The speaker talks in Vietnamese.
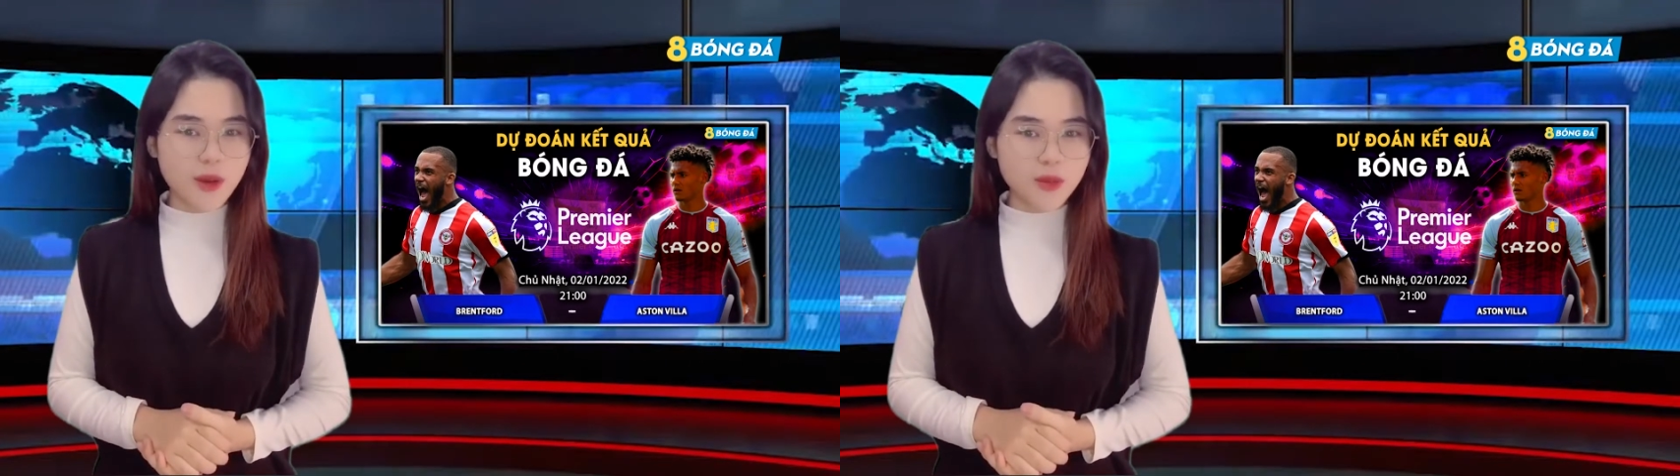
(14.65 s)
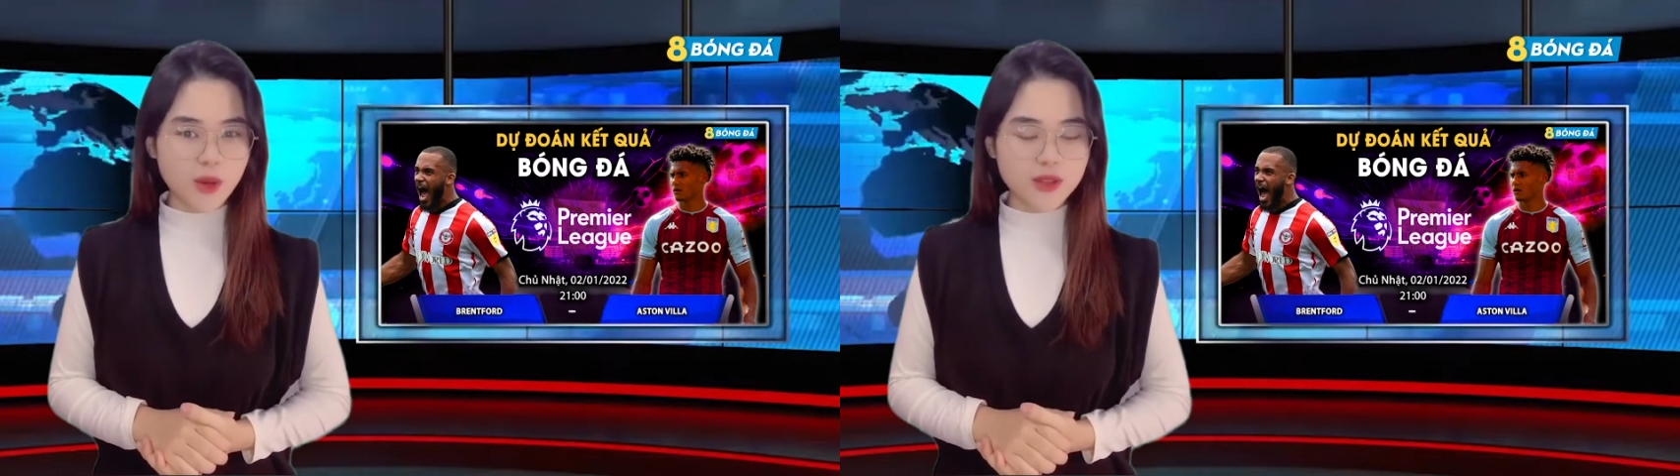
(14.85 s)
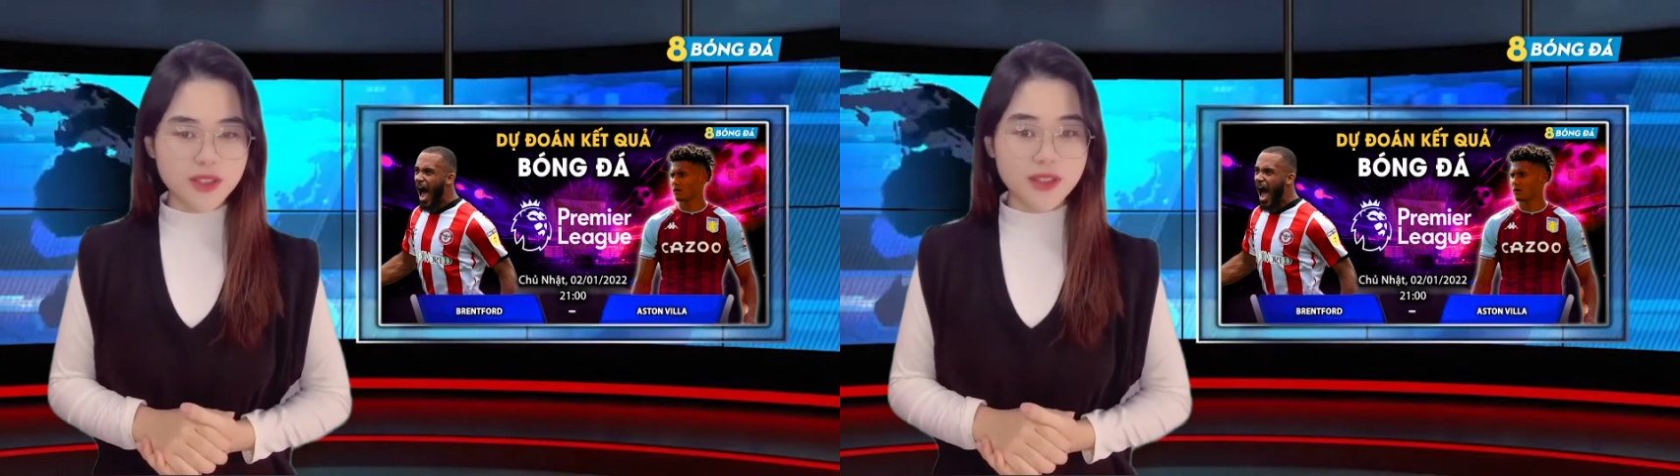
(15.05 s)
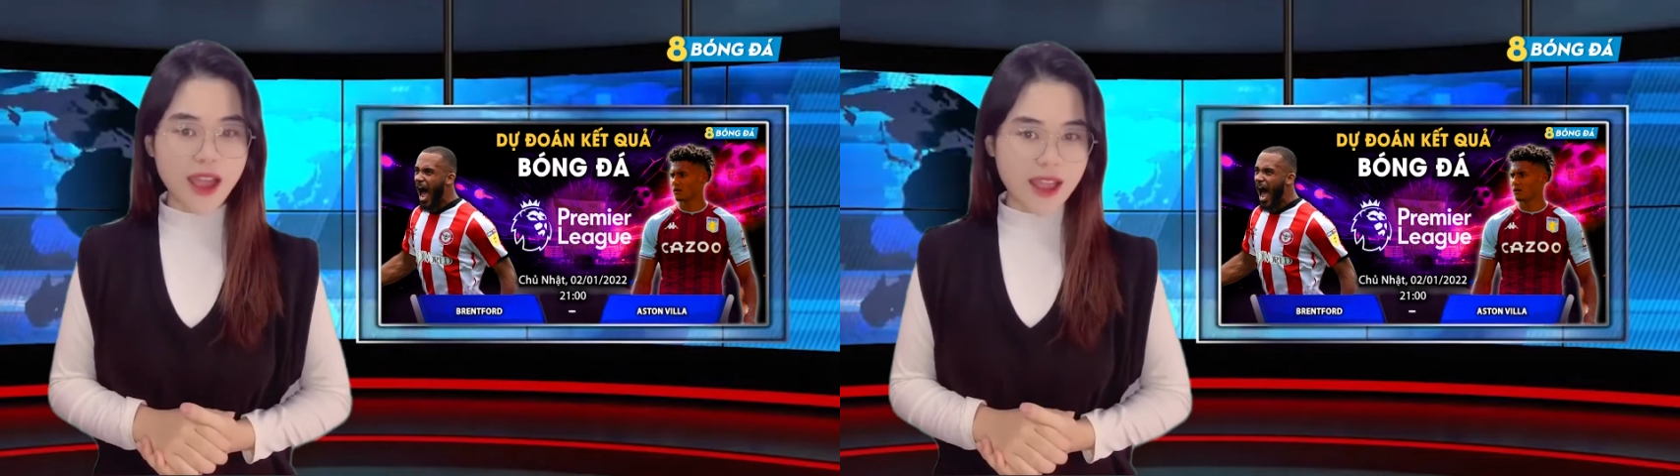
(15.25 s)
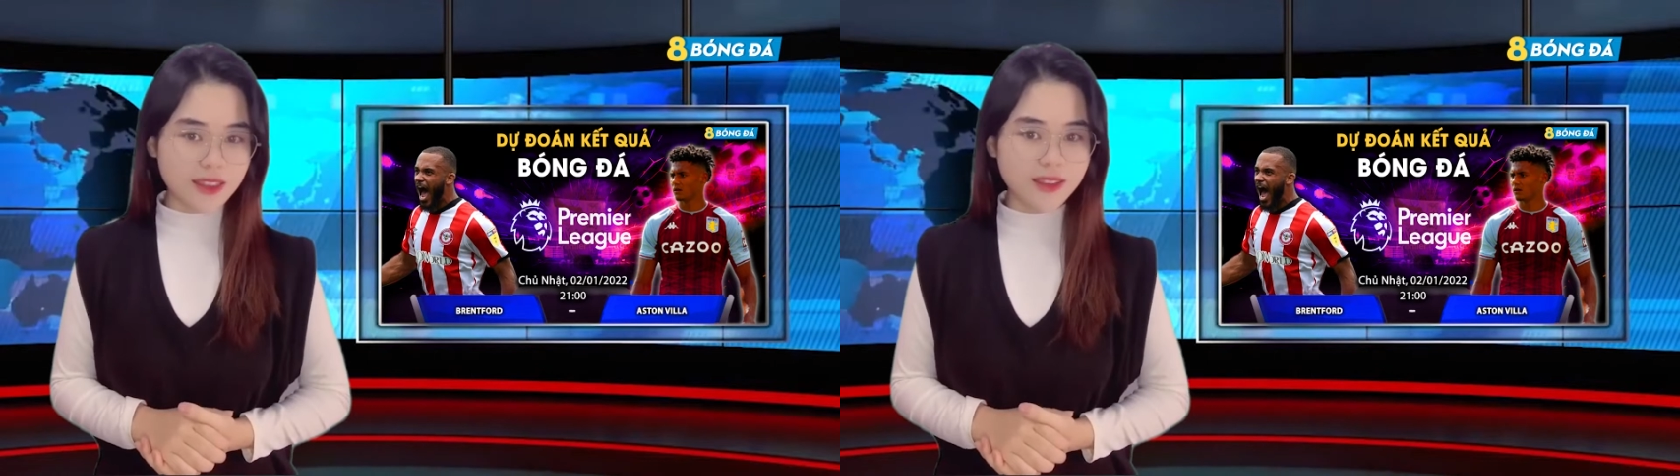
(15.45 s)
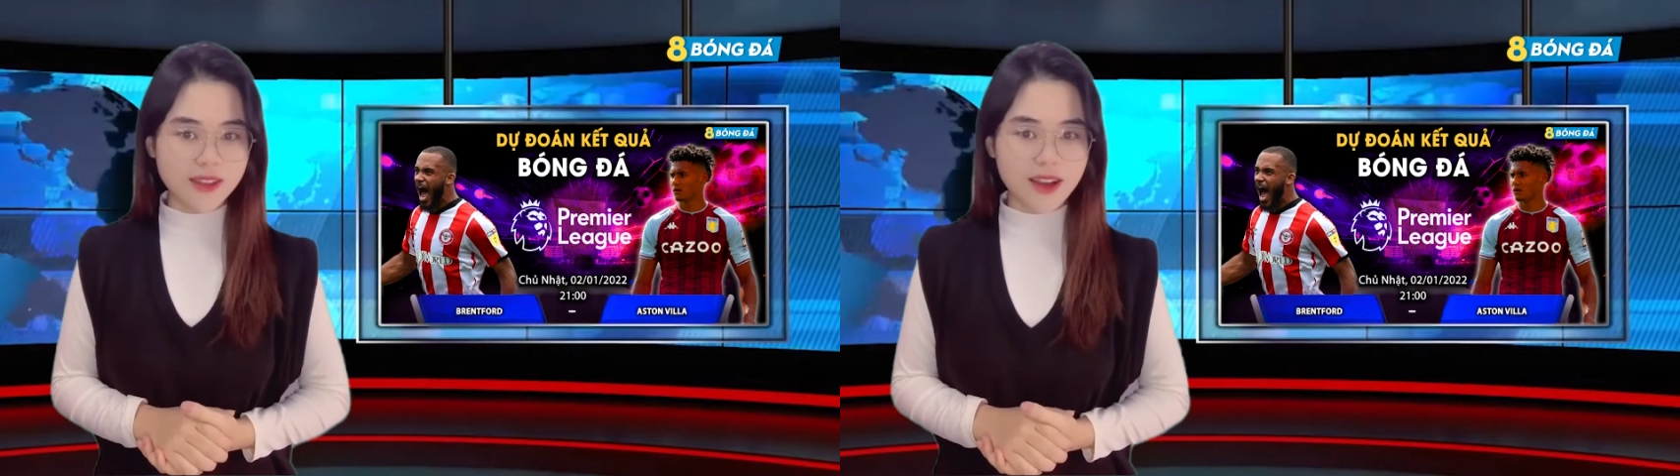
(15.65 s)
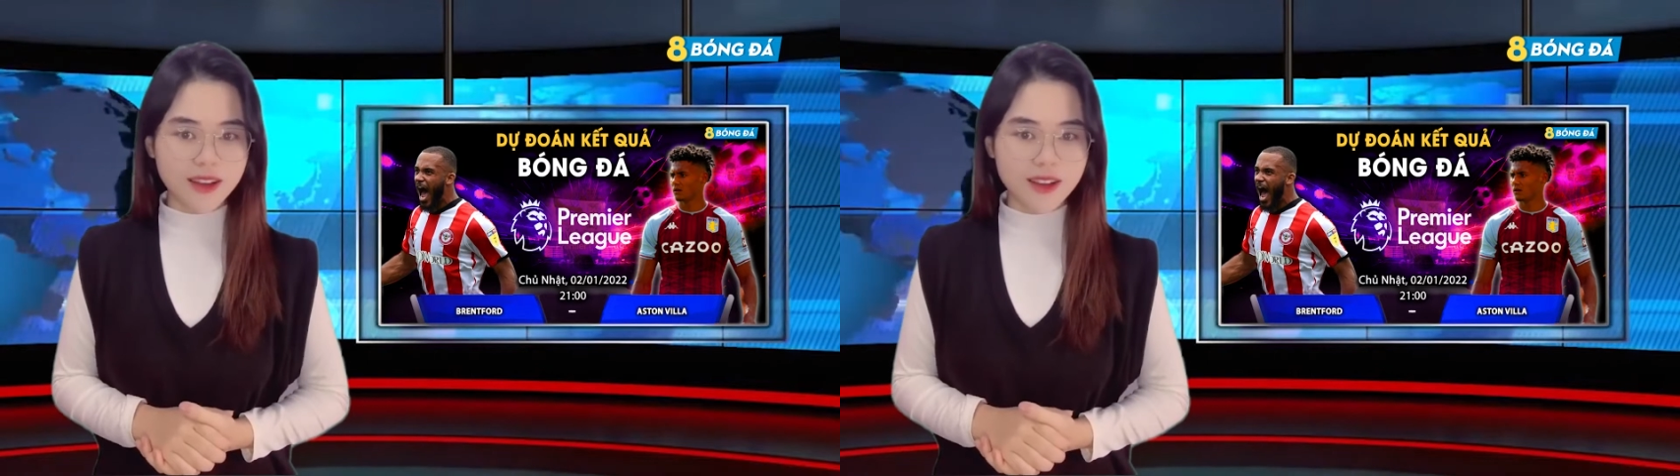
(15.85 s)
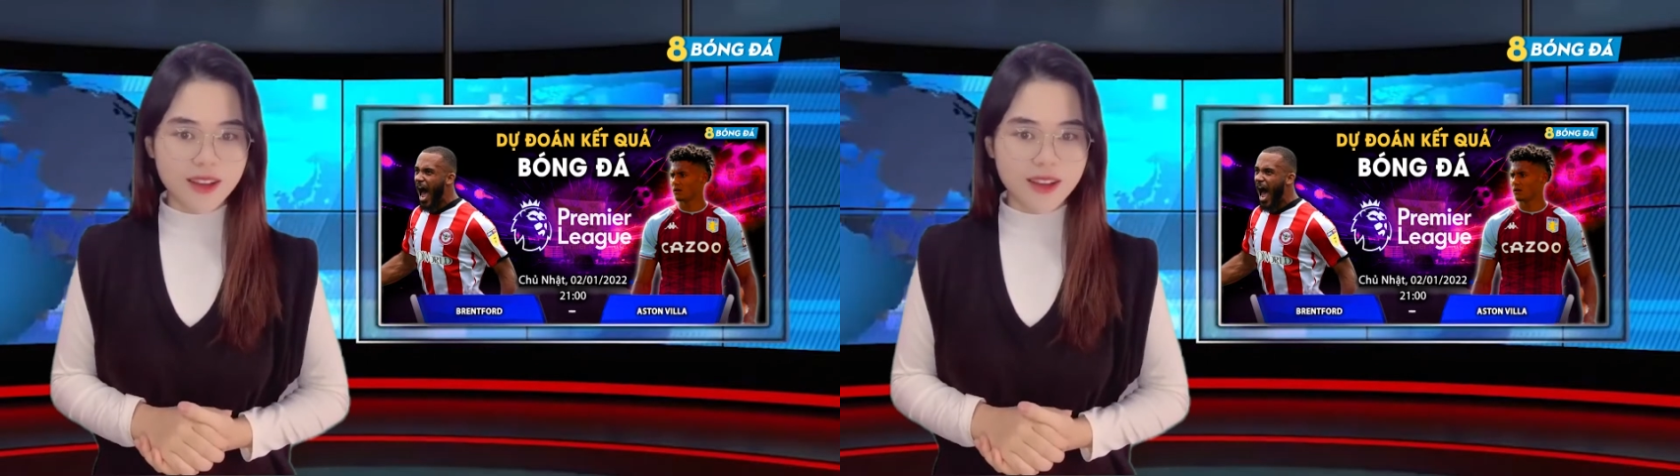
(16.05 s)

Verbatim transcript: phong độ chơi khá thất thường